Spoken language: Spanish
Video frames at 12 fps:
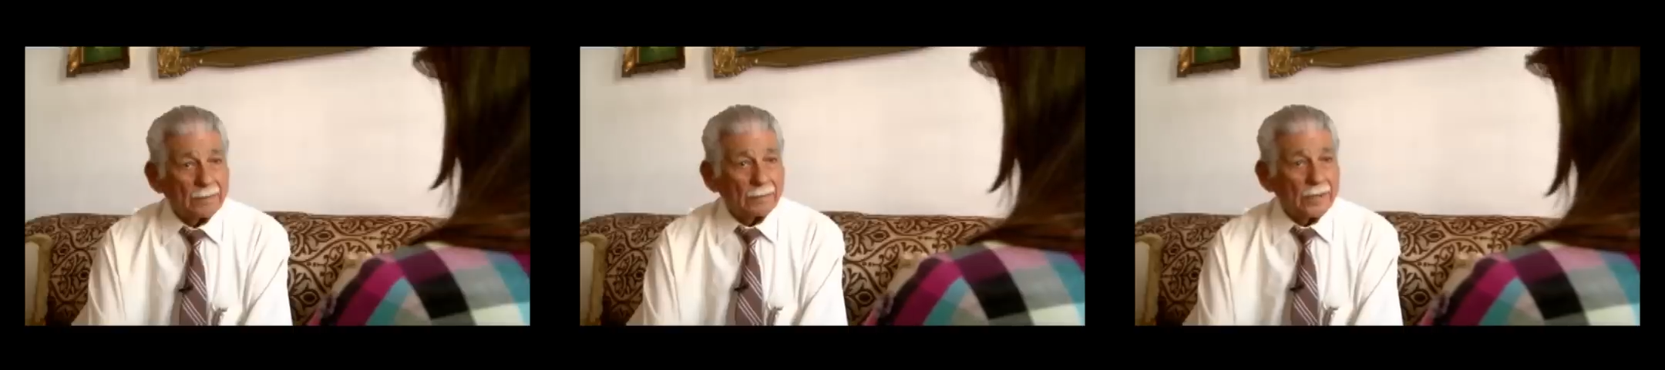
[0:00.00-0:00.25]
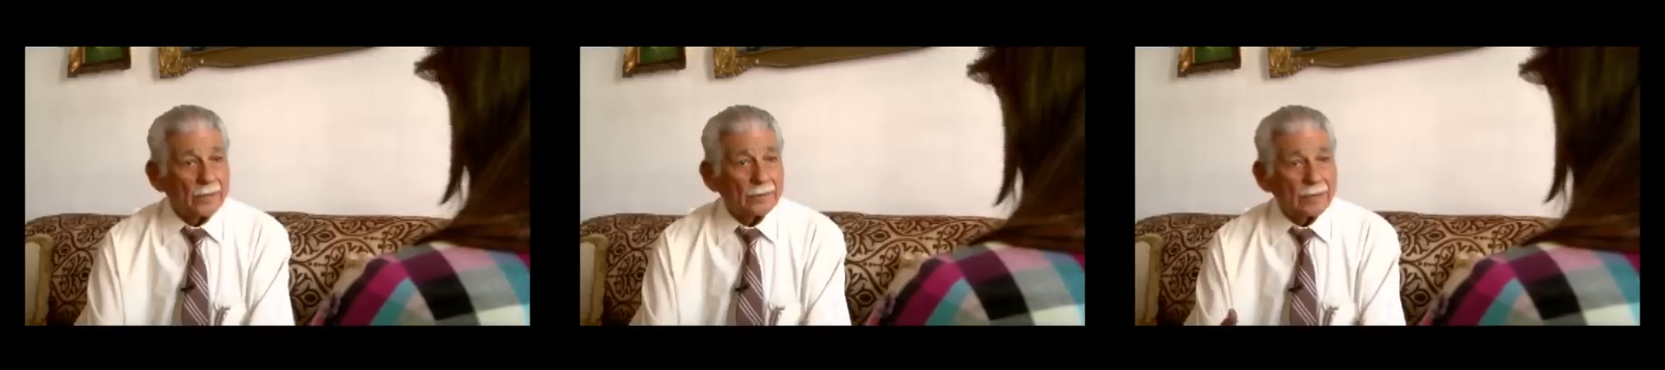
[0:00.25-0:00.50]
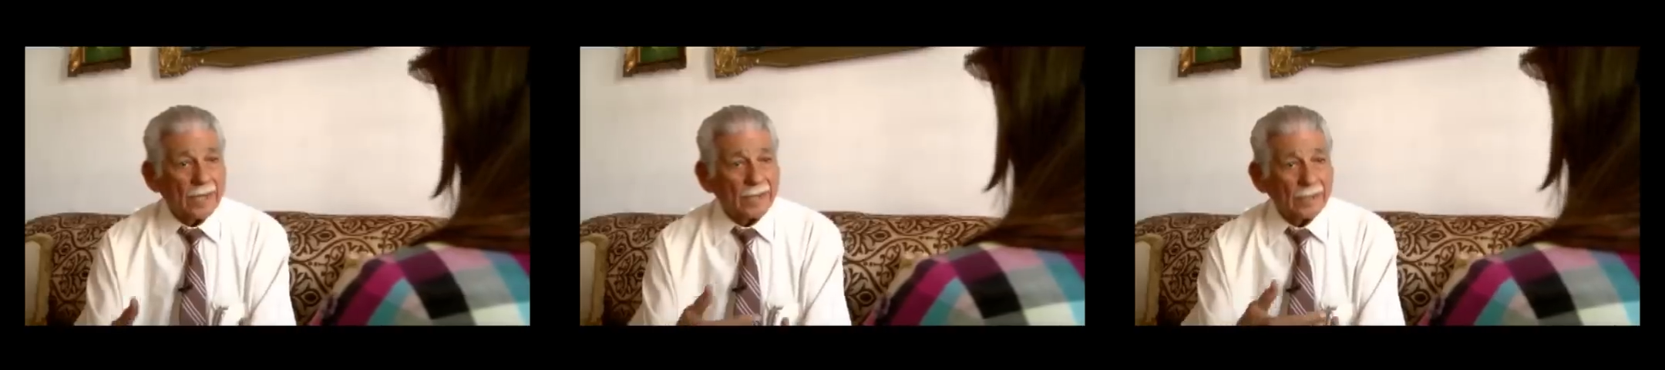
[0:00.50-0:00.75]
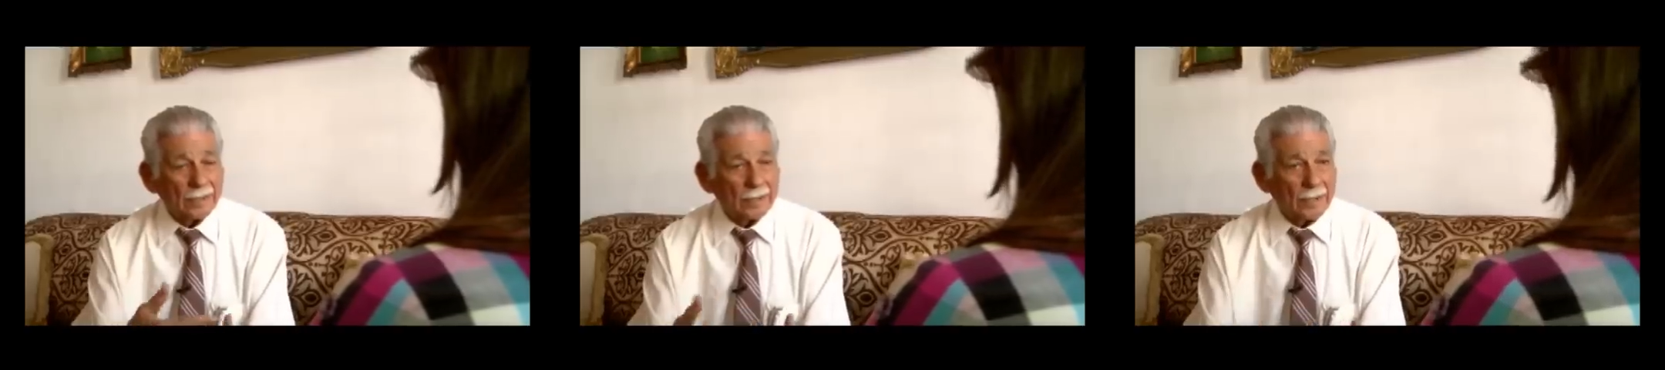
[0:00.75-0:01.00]
bueno,
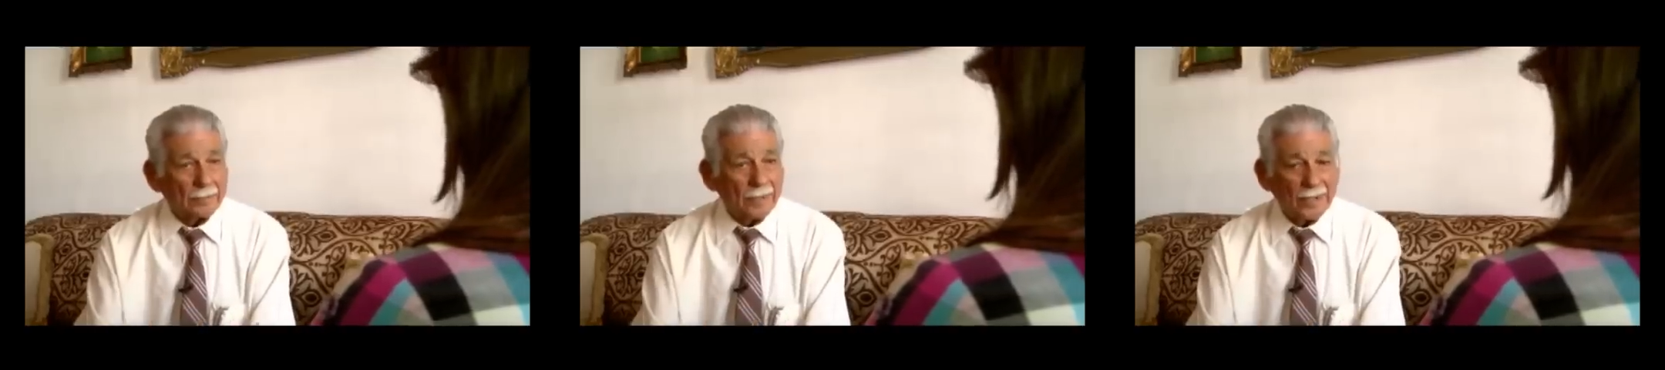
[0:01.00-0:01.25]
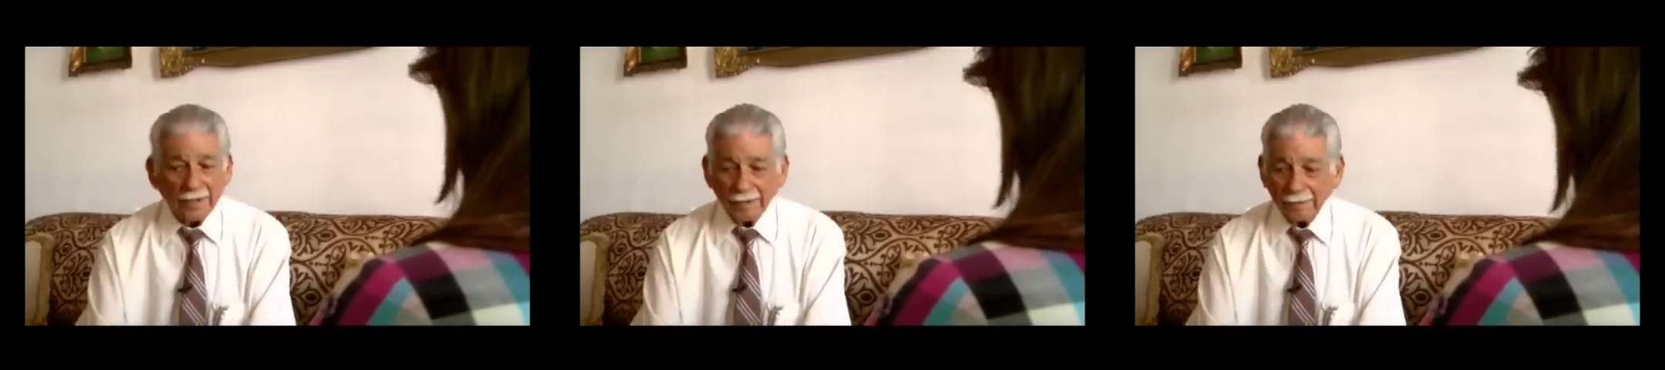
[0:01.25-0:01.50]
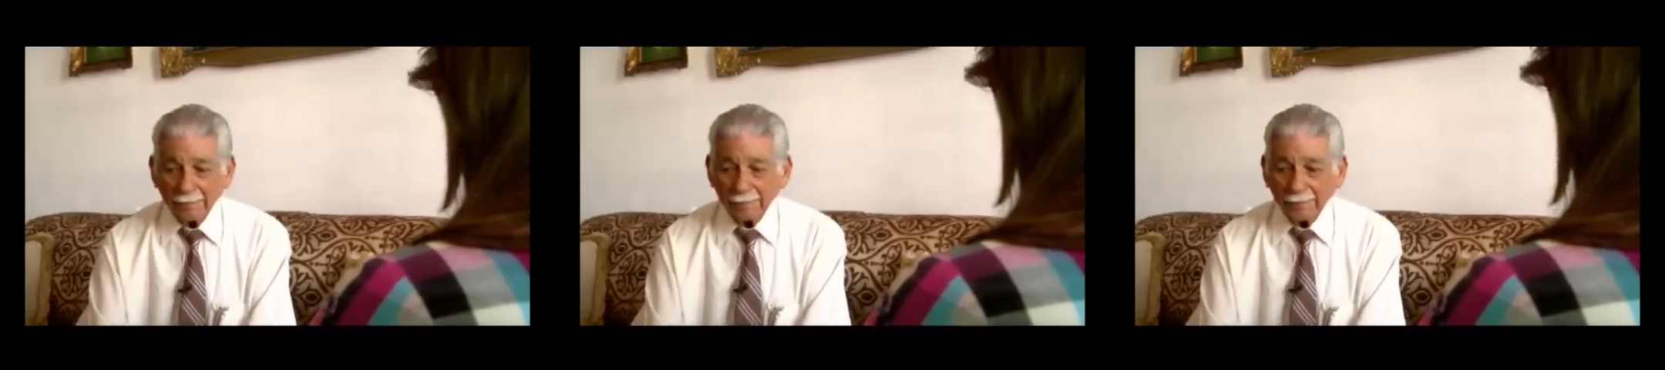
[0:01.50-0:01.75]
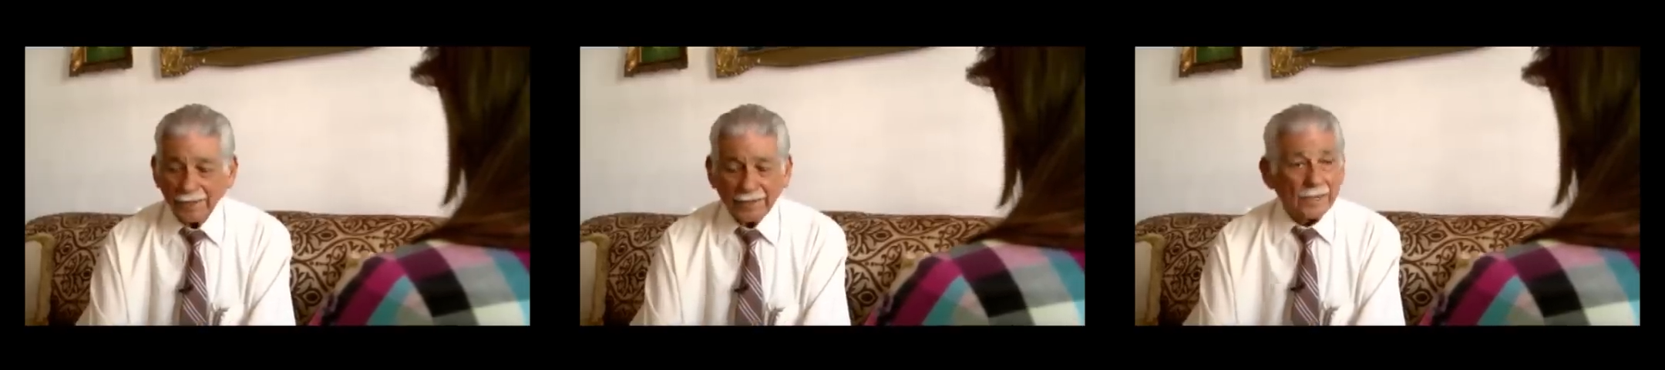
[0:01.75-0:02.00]
eh, eh,
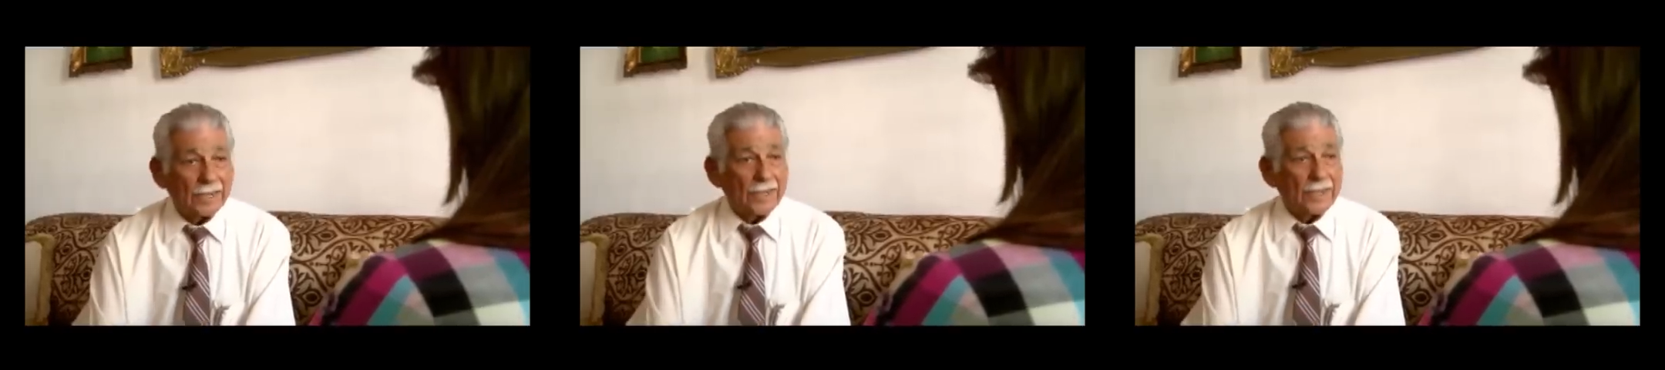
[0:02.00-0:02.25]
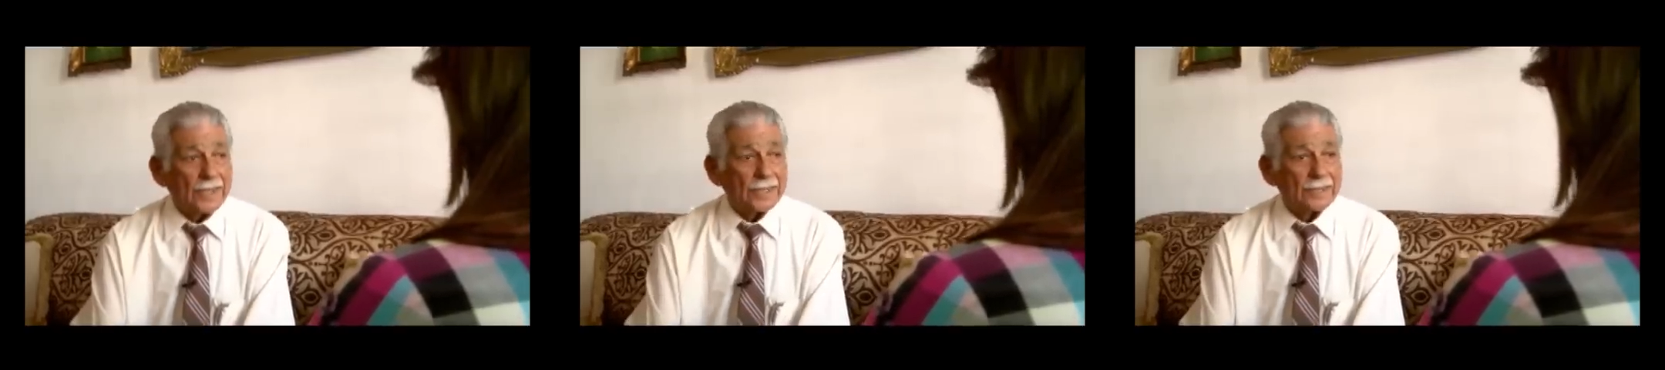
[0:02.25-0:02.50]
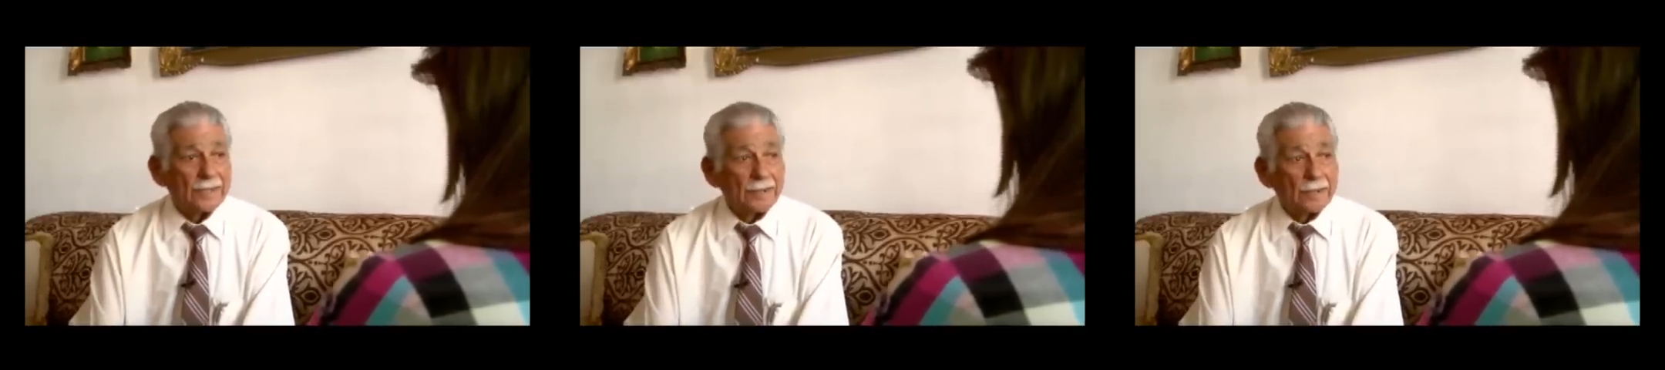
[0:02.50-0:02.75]
Matilde Díaz,